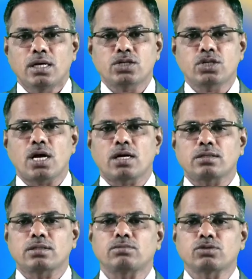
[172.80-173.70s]
యషియా
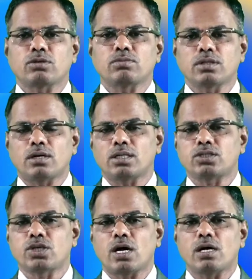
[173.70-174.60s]
గ్రంథము తొమ్మిదో
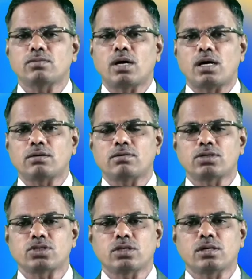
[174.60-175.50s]
అధ్యాయము ఆరో
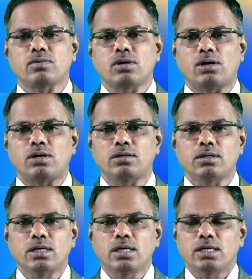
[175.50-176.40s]
వచనములో
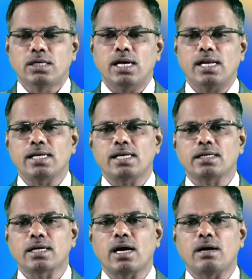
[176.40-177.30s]

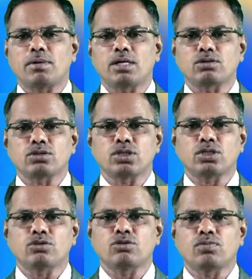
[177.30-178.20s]
ఏలయనగా మనకు
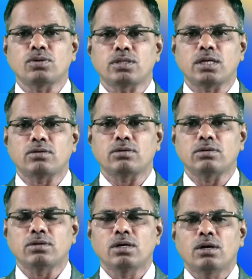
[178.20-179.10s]
శిశువు పుట్టెను
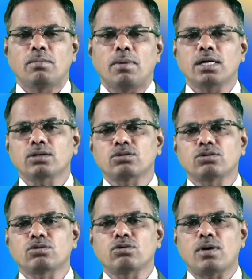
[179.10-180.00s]
మనకు
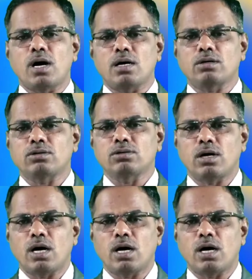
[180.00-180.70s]
కుమారుడు